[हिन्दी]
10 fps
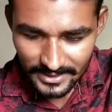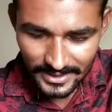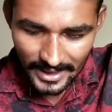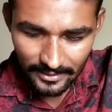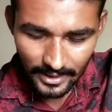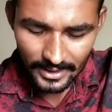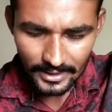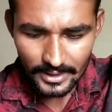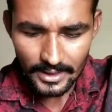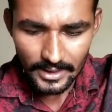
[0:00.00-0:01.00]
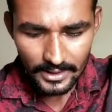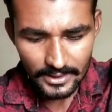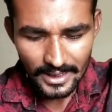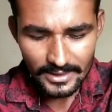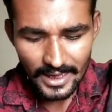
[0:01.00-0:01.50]
बस से जाने वाले
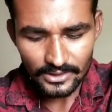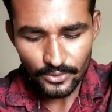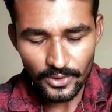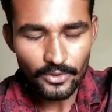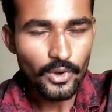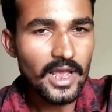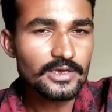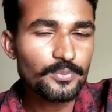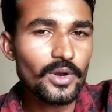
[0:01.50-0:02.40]
लेकिन आज रात को और आज